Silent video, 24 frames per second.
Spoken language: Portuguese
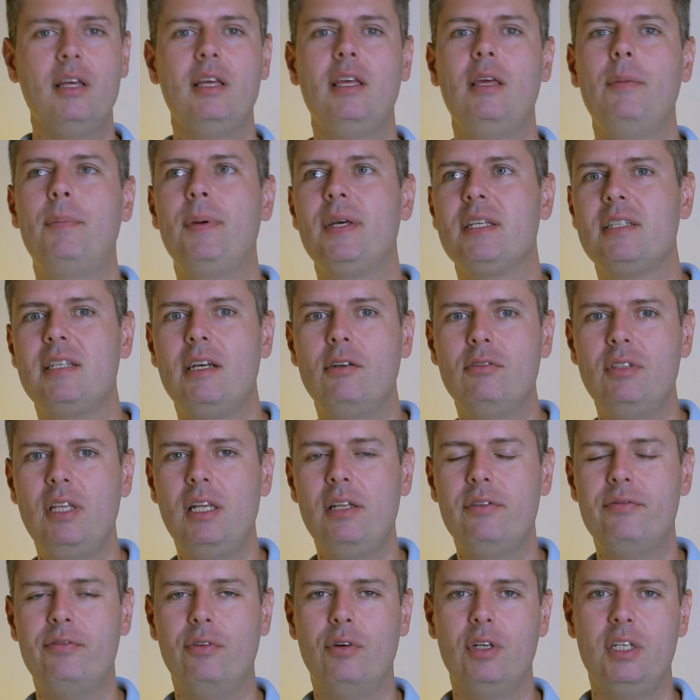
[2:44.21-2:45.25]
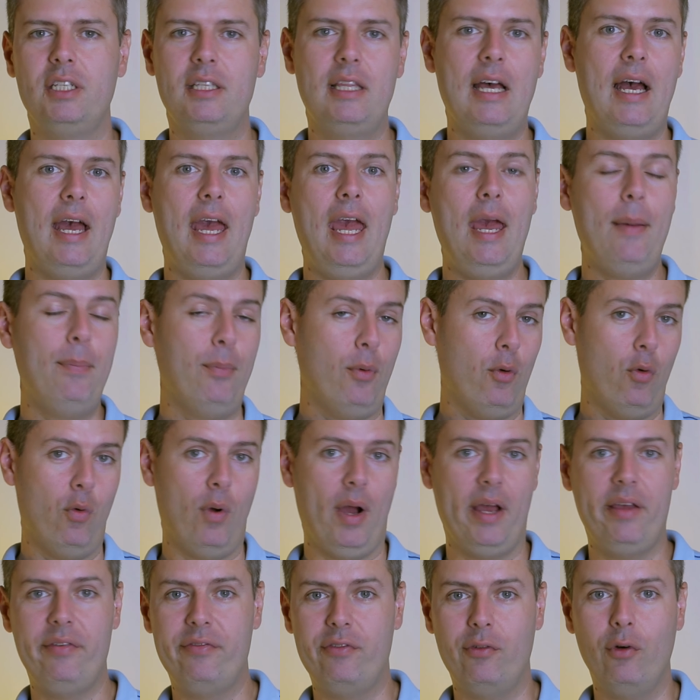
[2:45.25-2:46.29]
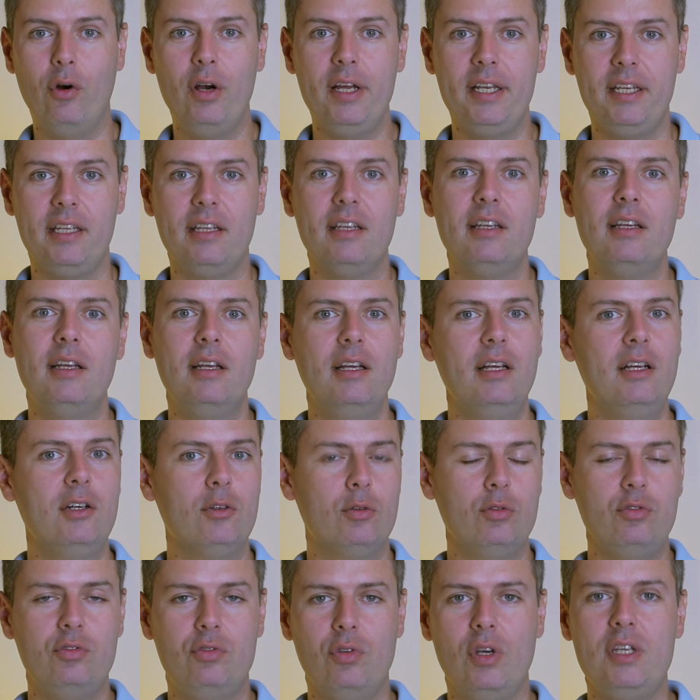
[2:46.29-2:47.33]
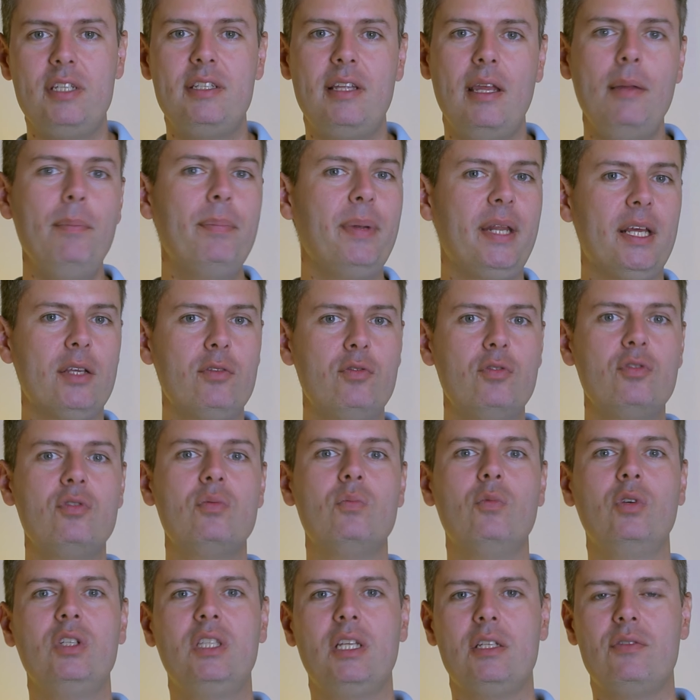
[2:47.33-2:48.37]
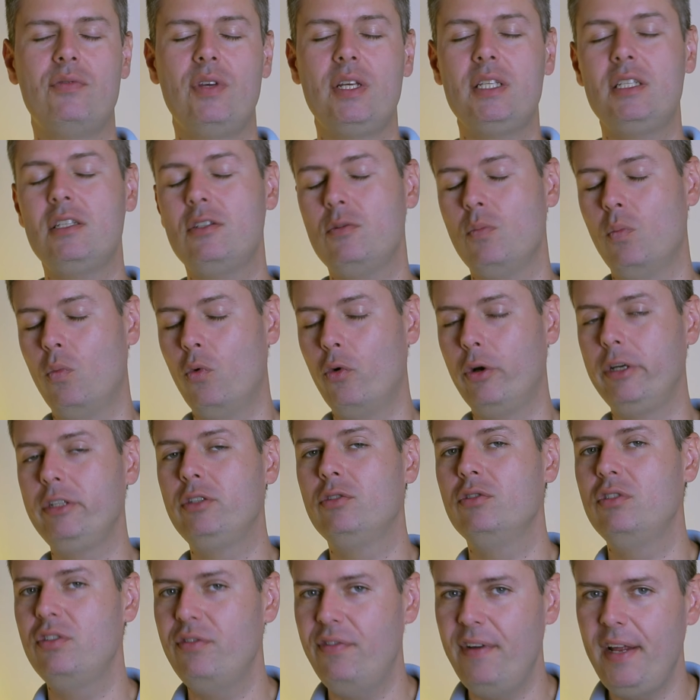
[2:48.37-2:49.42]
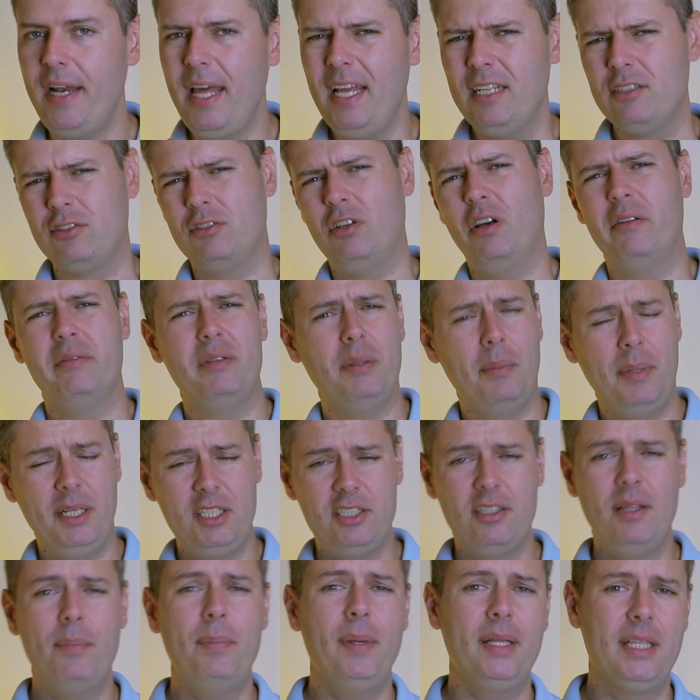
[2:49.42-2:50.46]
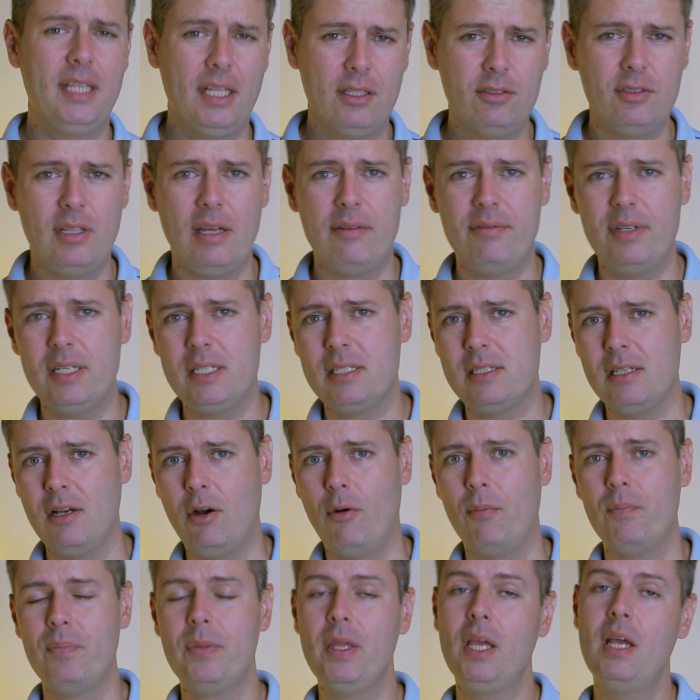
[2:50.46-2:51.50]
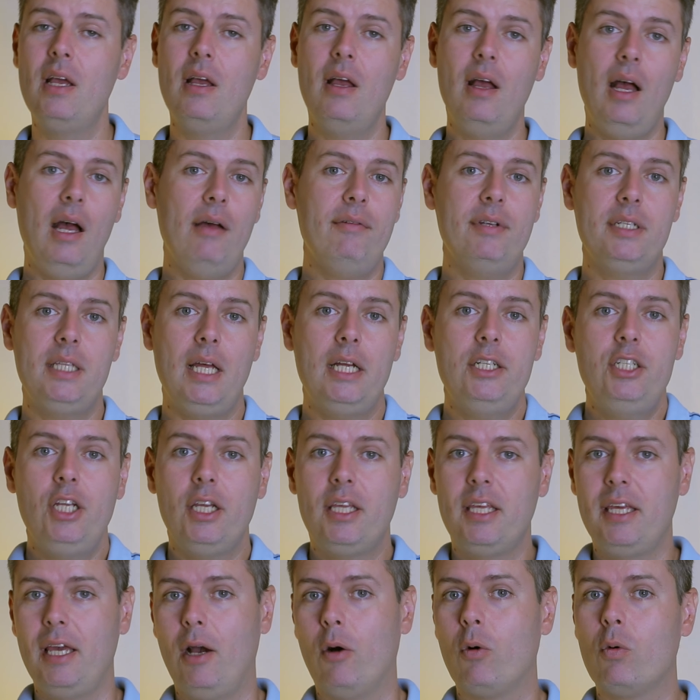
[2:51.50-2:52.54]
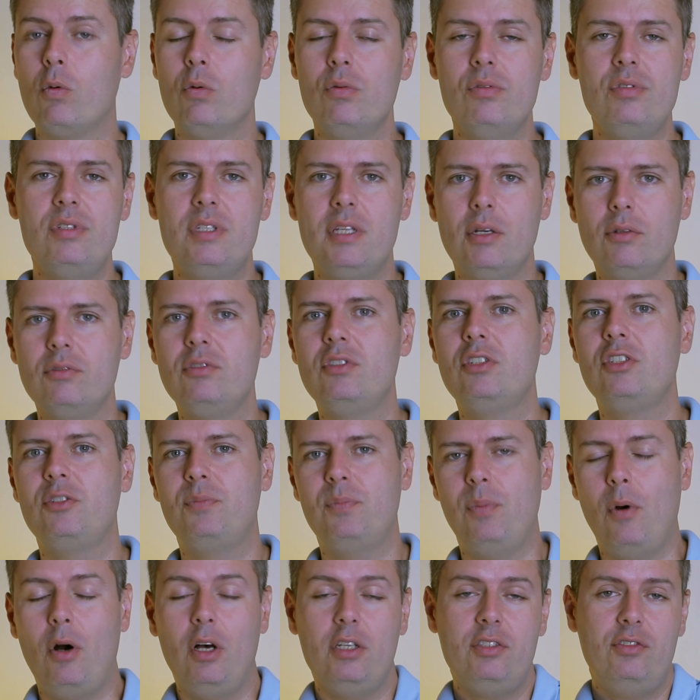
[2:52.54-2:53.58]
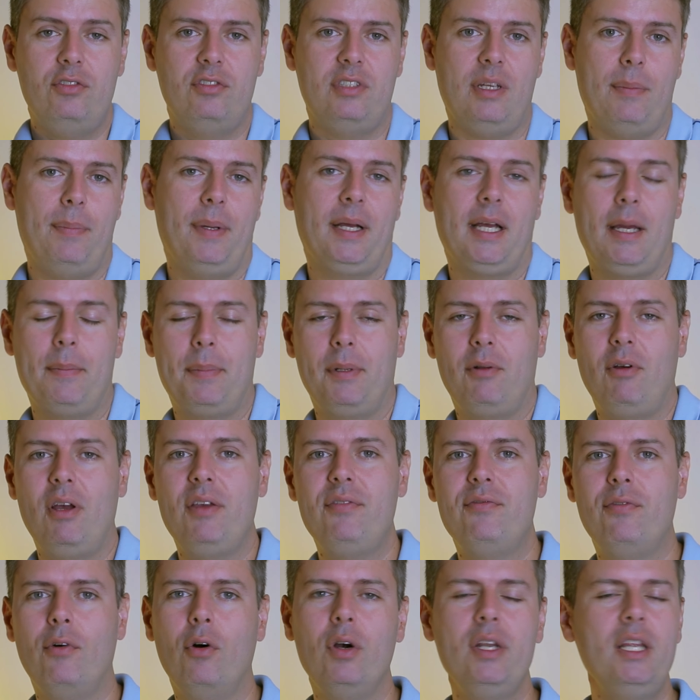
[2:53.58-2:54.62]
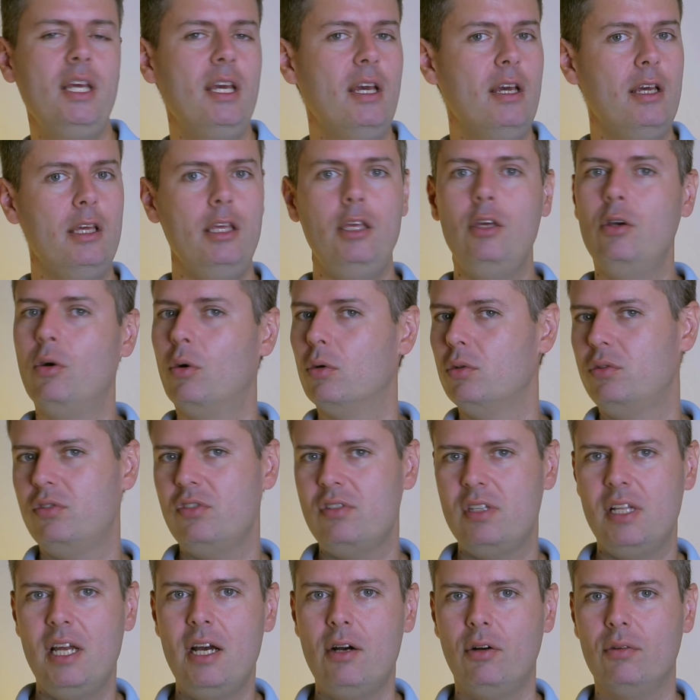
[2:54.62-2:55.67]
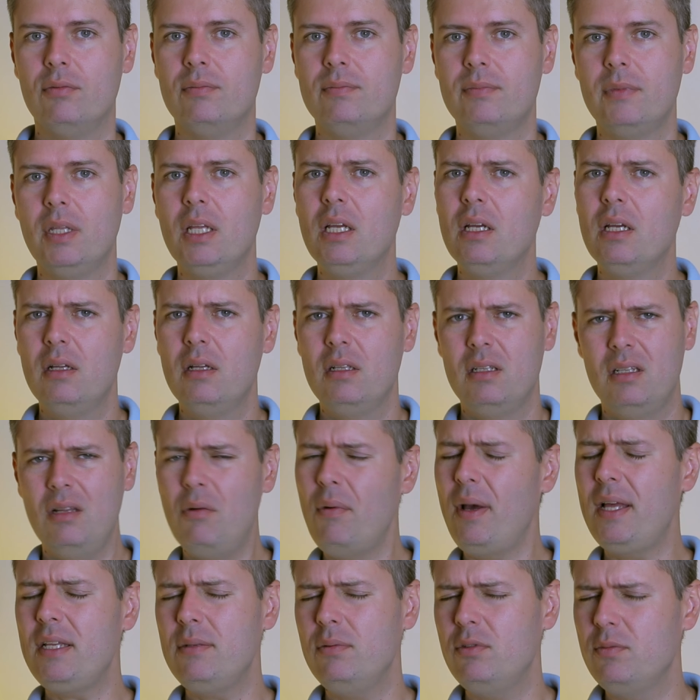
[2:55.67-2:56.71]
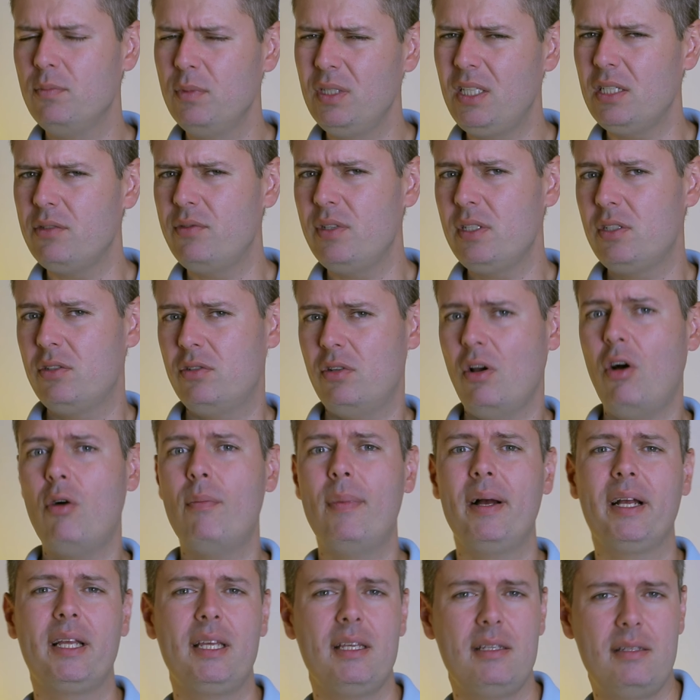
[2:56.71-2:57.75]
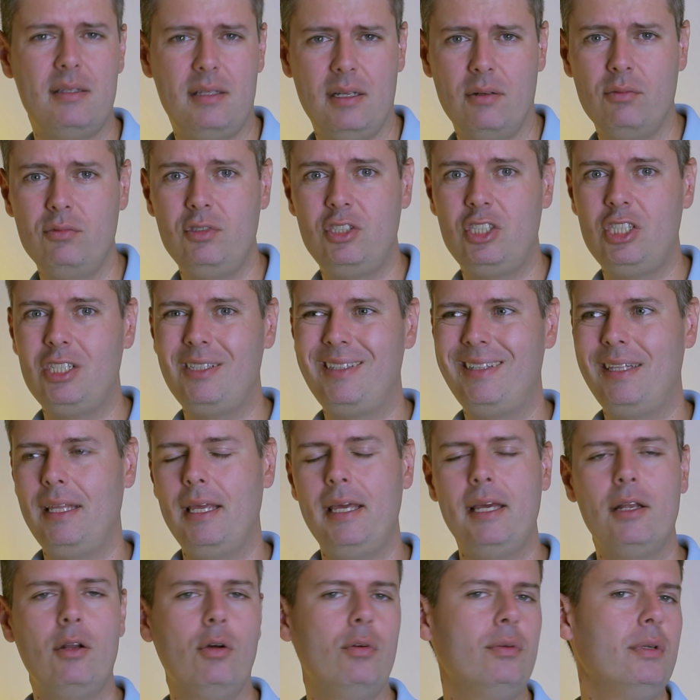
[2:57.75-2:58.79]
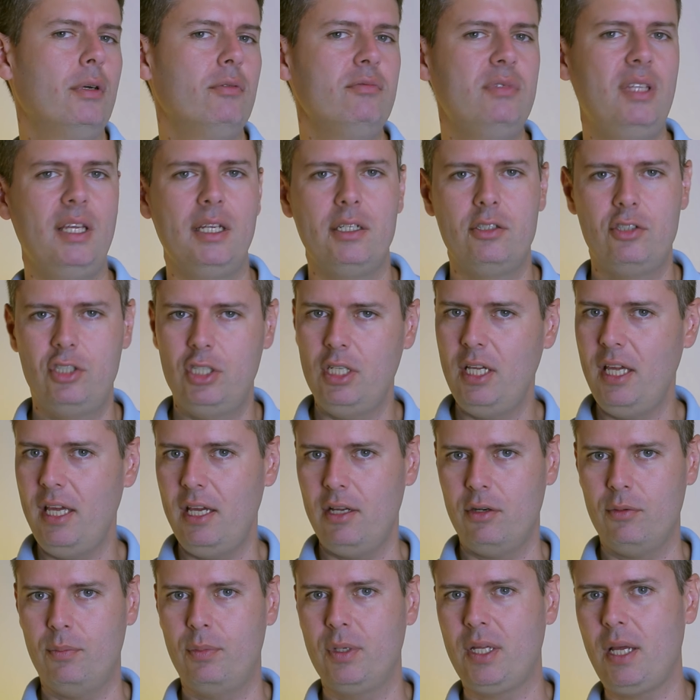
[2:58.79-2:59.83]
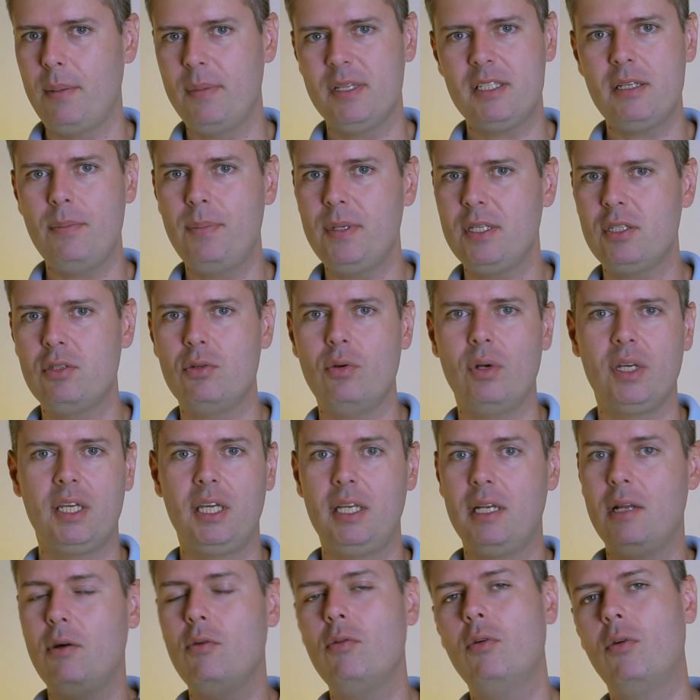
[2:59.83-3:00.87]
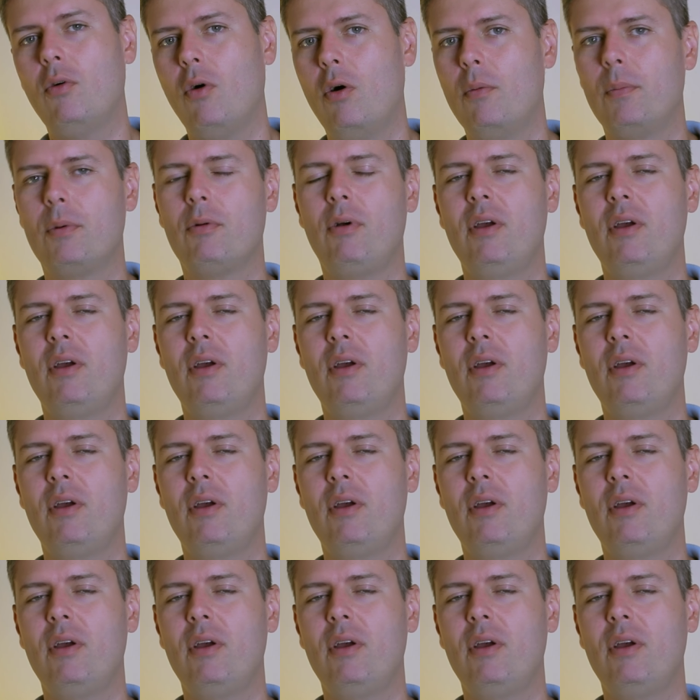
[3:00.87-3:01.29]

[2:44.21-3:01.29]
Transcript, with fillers: e pensar um telefone da Apple, o iPhone, os dois têm preços muitas vezes muito diferentes, obviamente dependendo da versão. A verdade é que alguns estão dispostos a pagar pelo iPhone e outros não. Não é muitas vezes só uma questão de ter ou não ter dinheiro, porque a mesma pessoa que não compra